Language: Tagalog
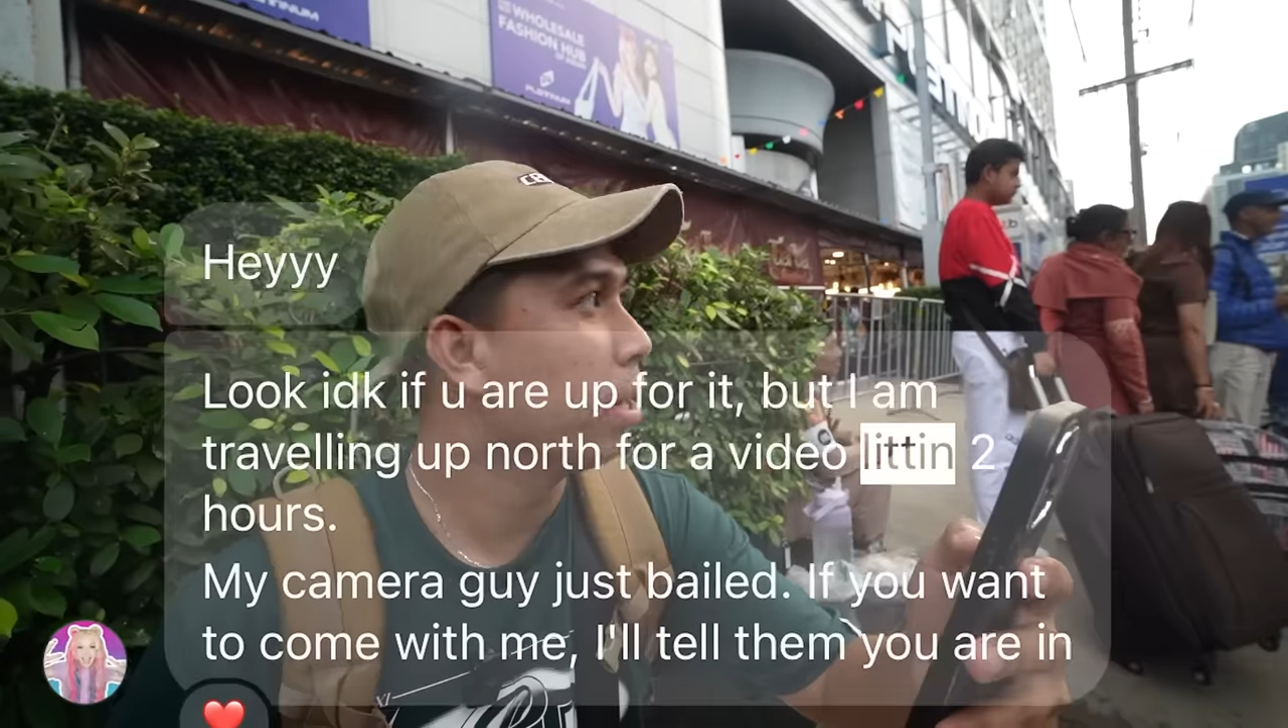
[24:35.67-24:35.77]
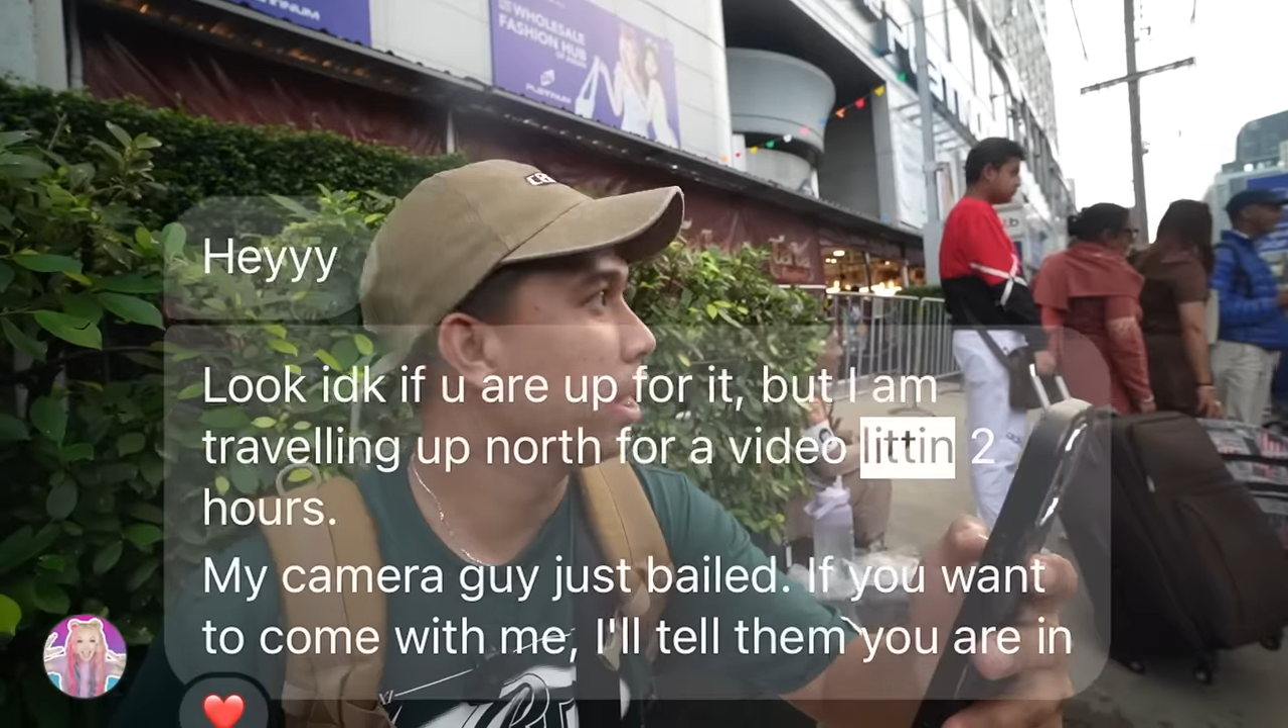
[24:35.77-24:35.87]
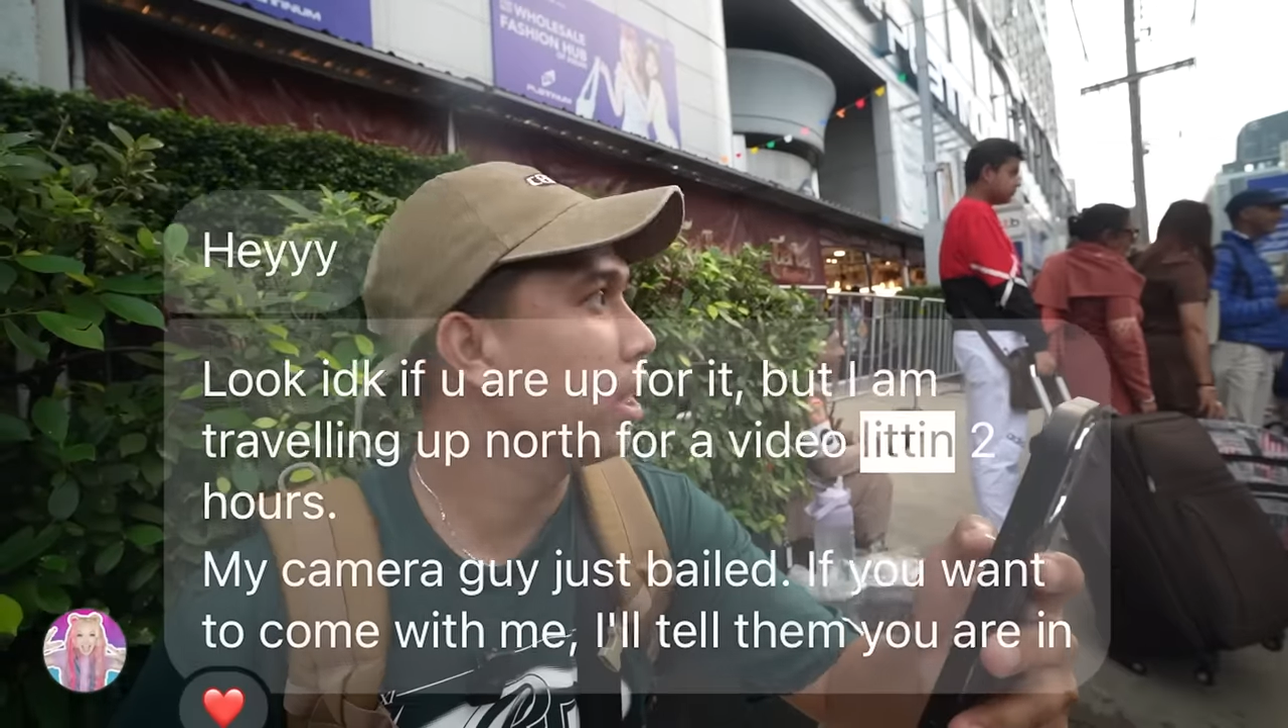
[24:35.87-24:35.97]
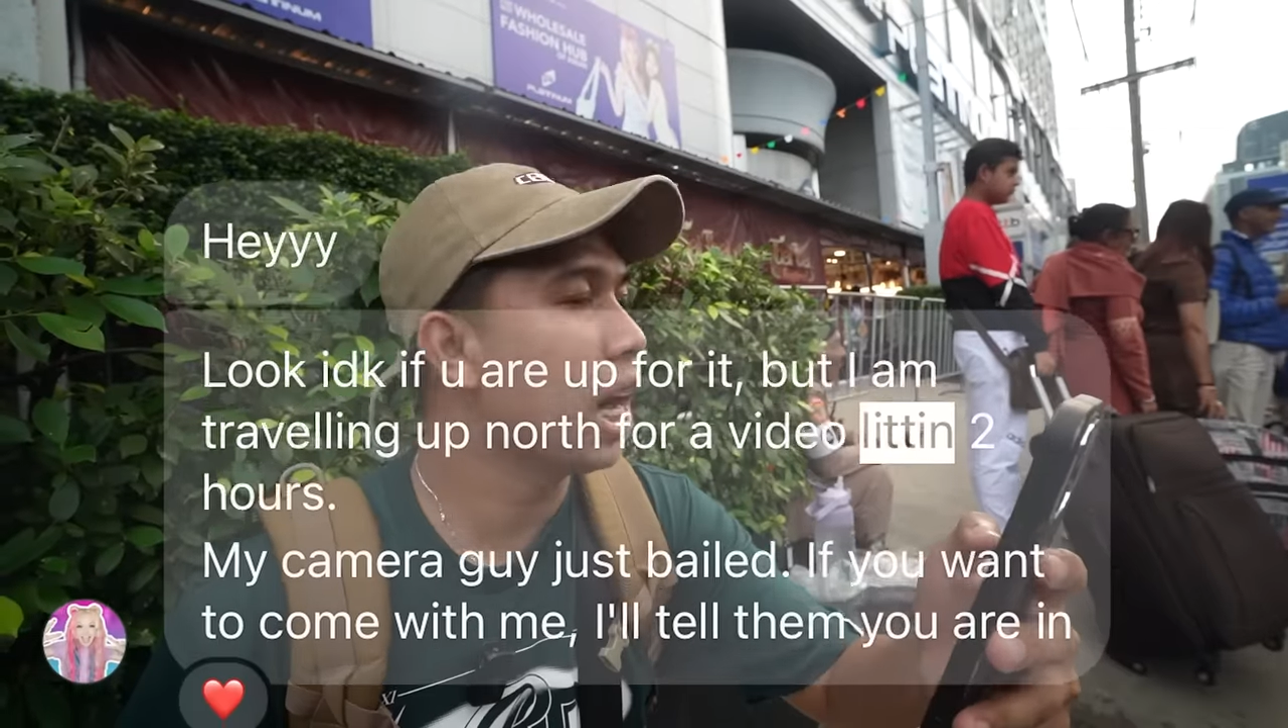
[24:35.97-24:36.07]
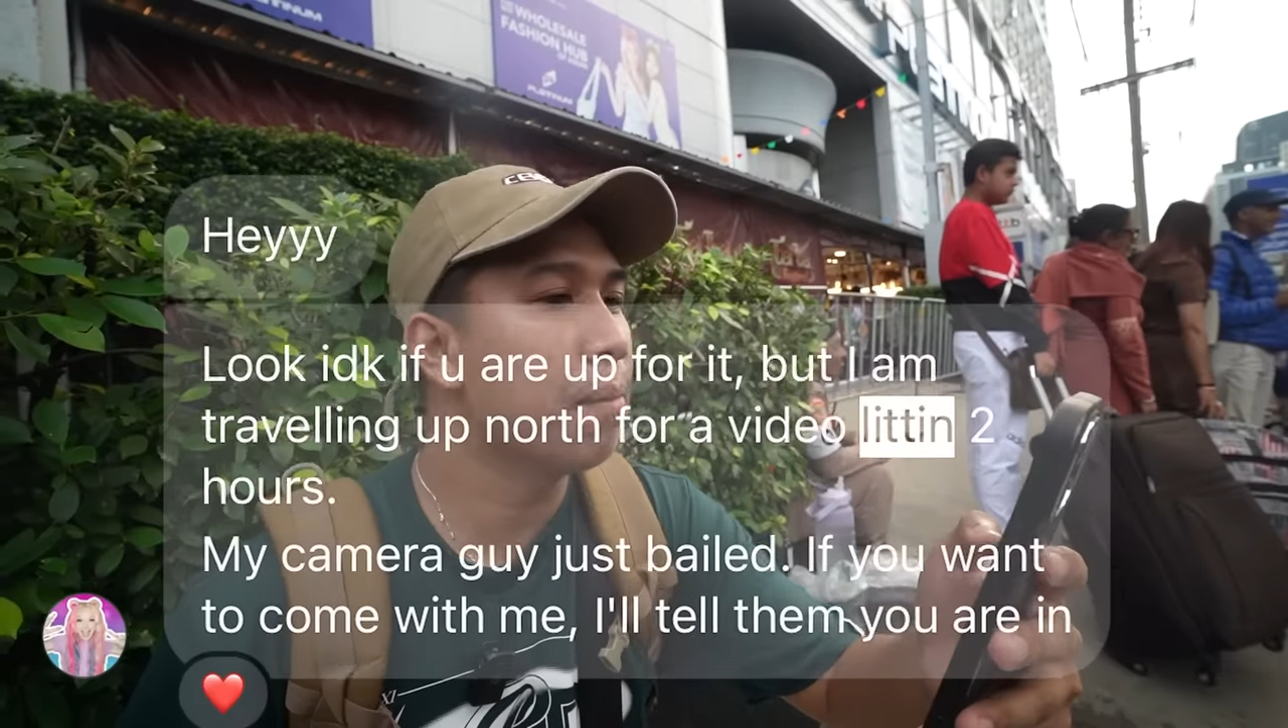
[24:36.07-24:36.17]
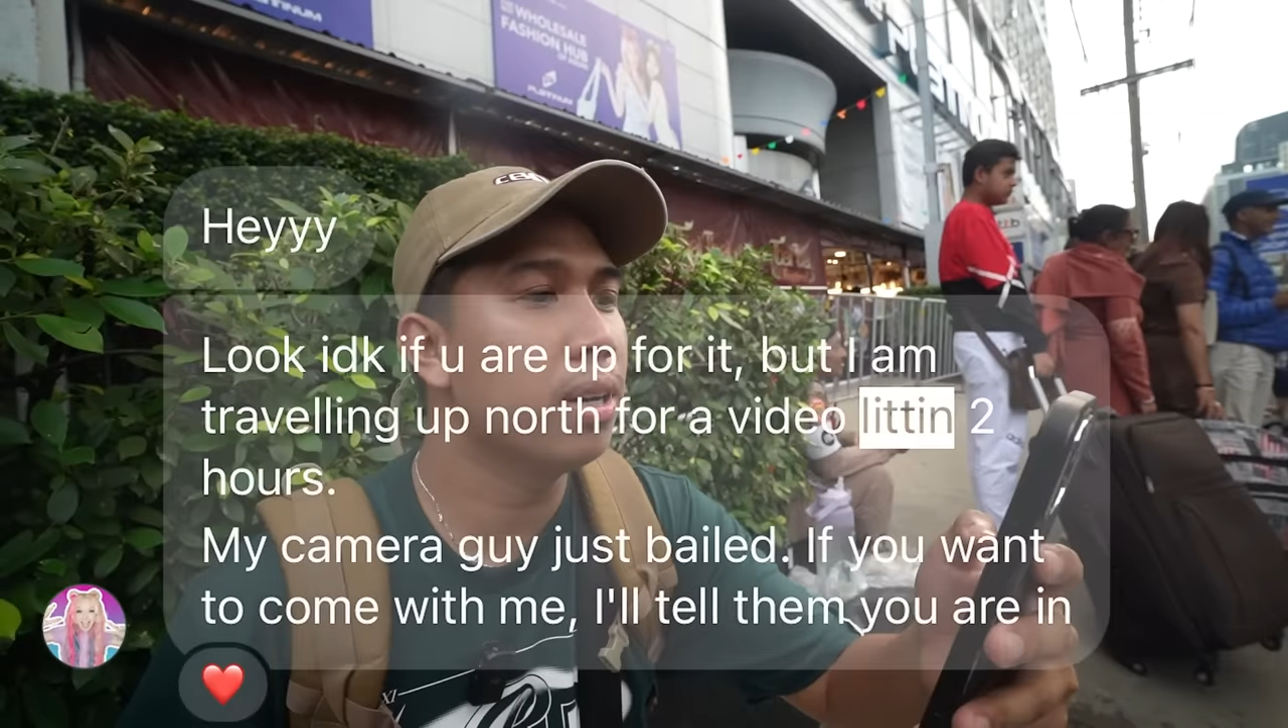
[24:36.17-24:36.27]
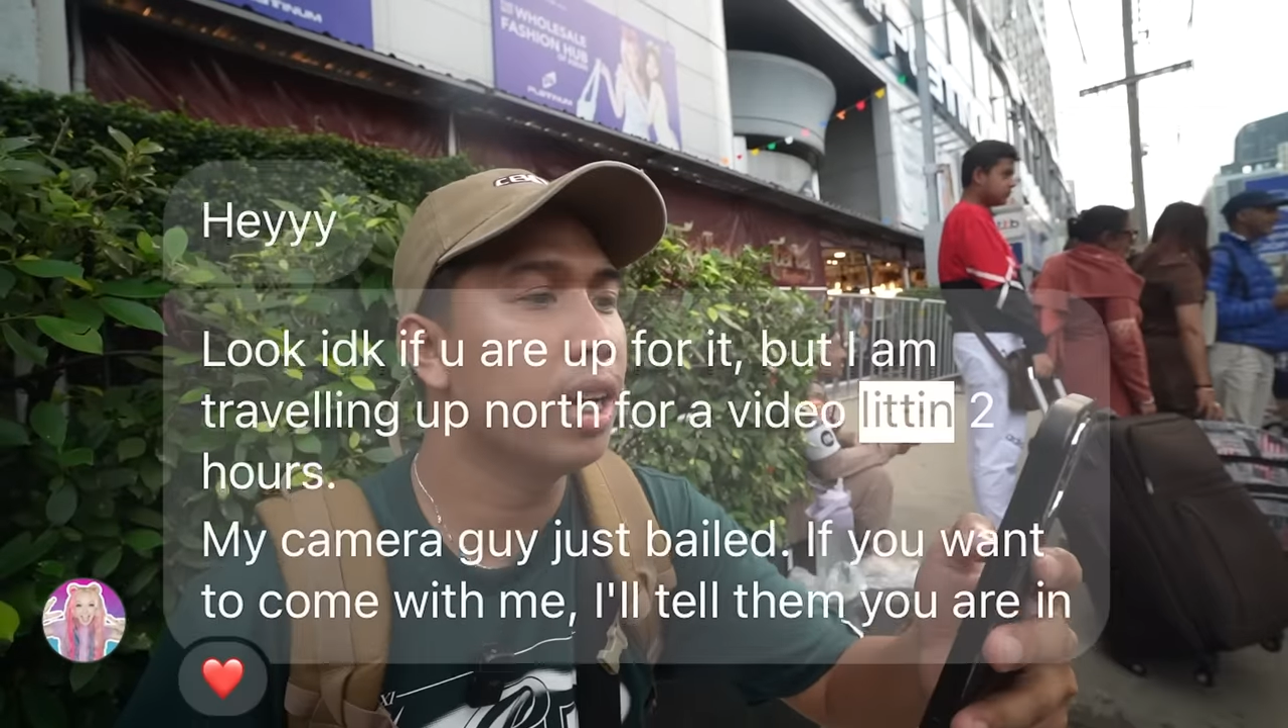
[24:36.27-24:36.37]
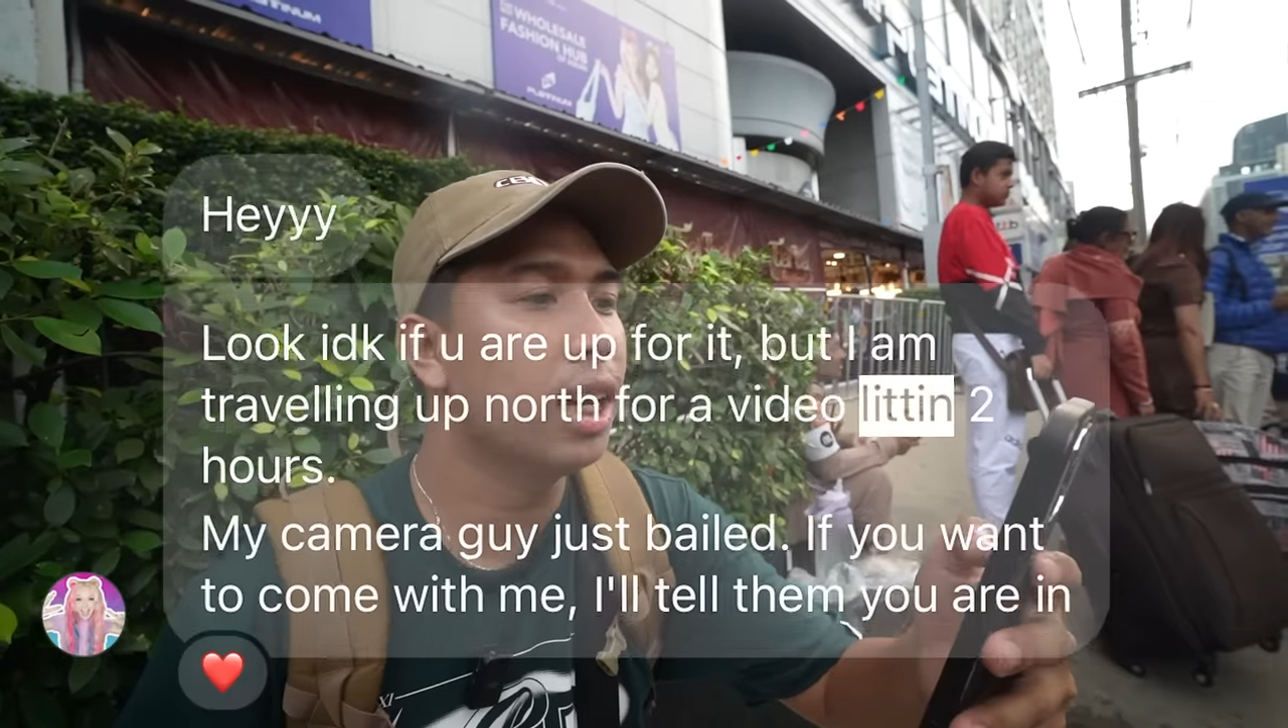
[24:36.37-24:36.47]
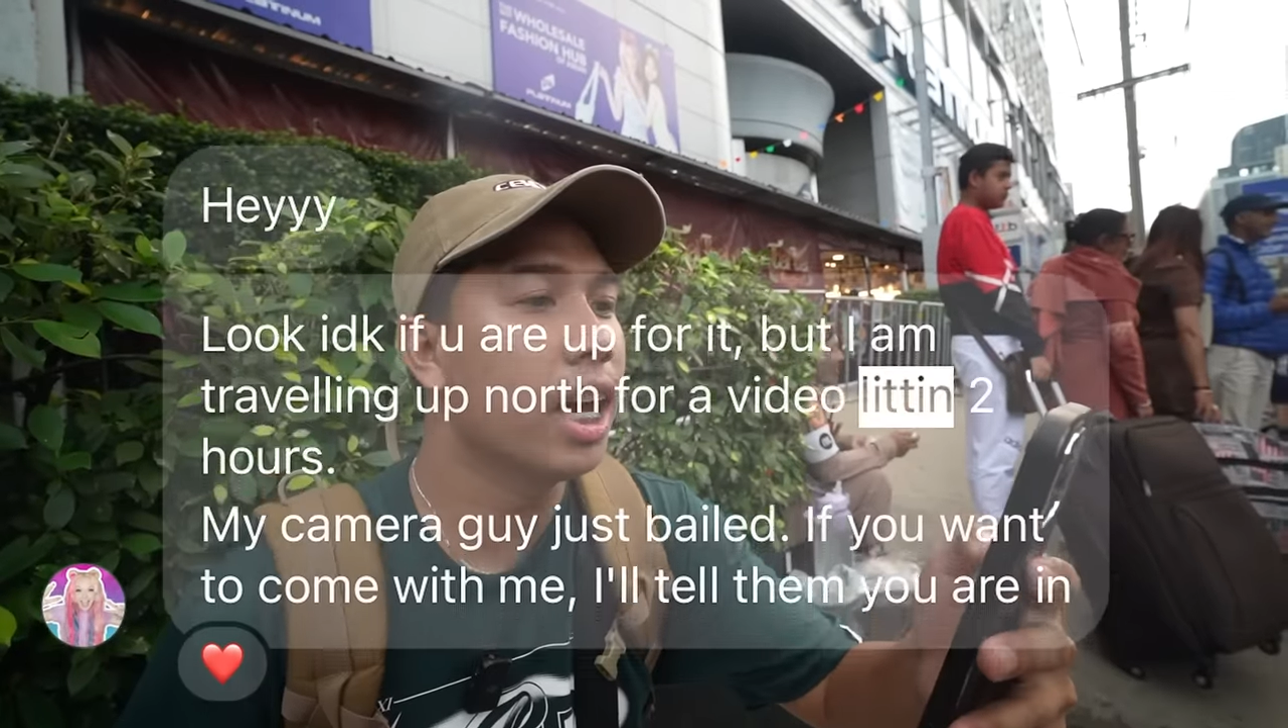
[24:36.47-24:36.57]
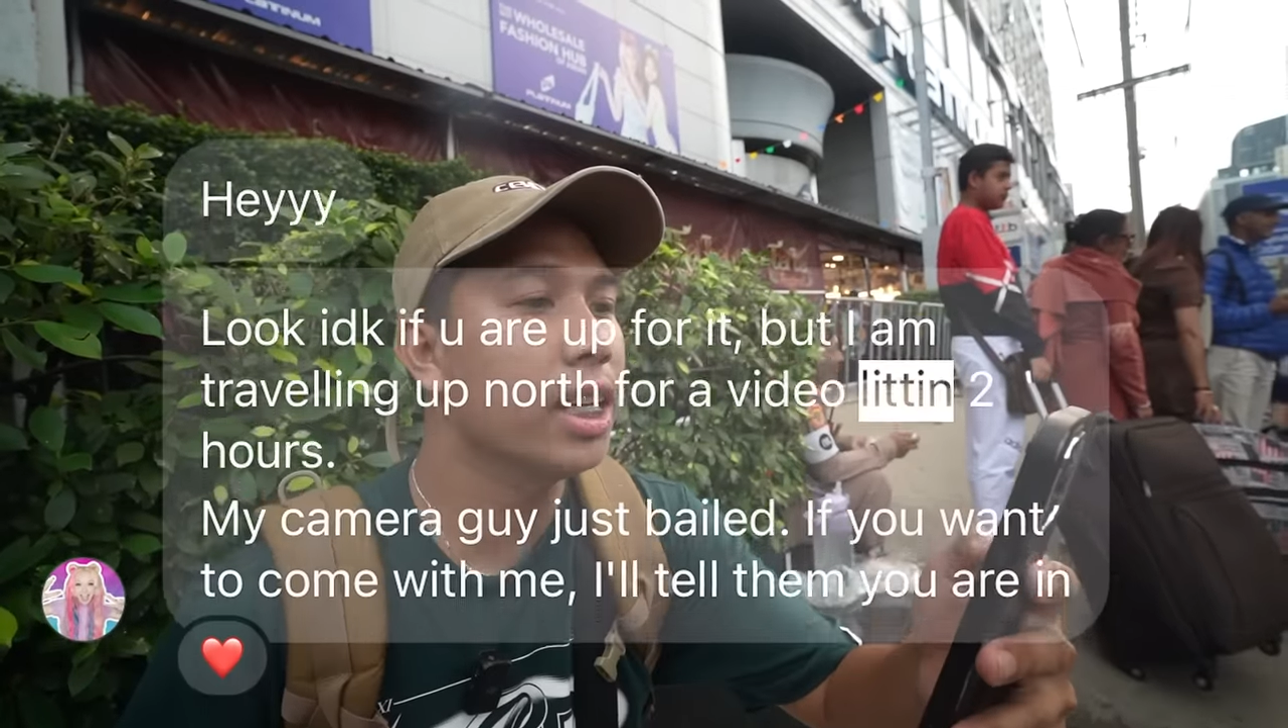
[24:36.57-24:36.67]
My
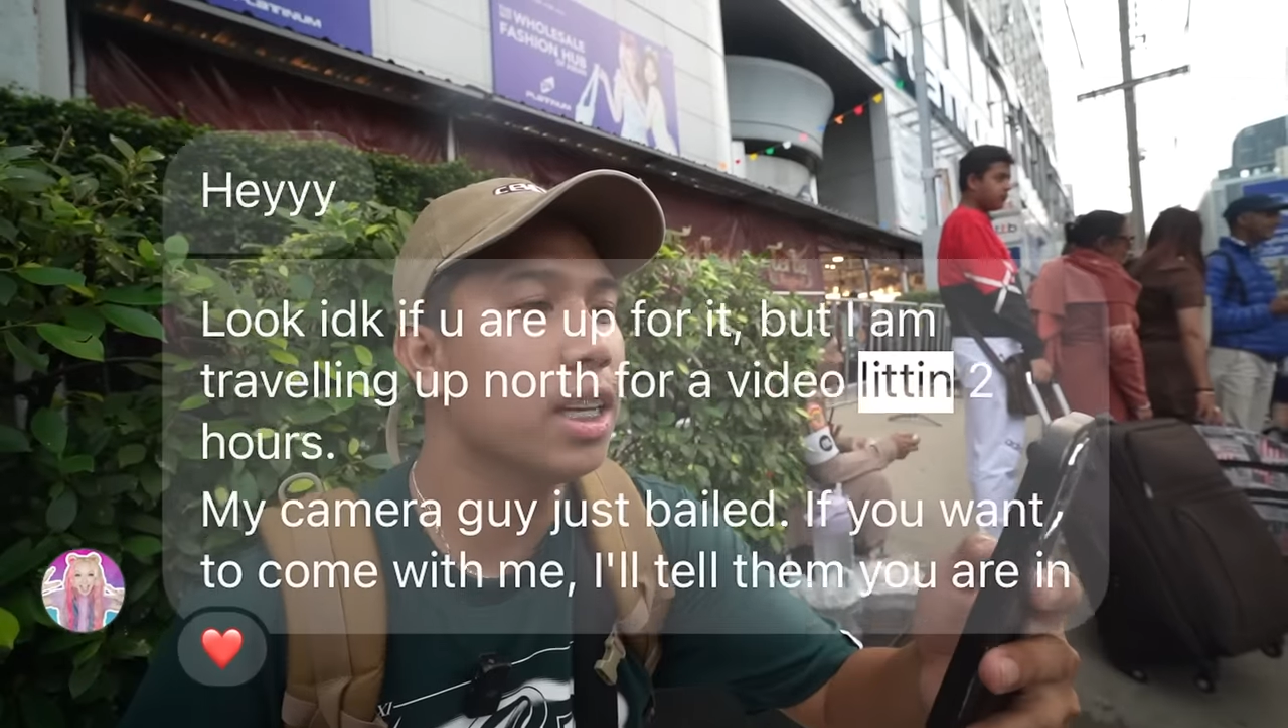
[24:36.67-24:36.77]
camera guy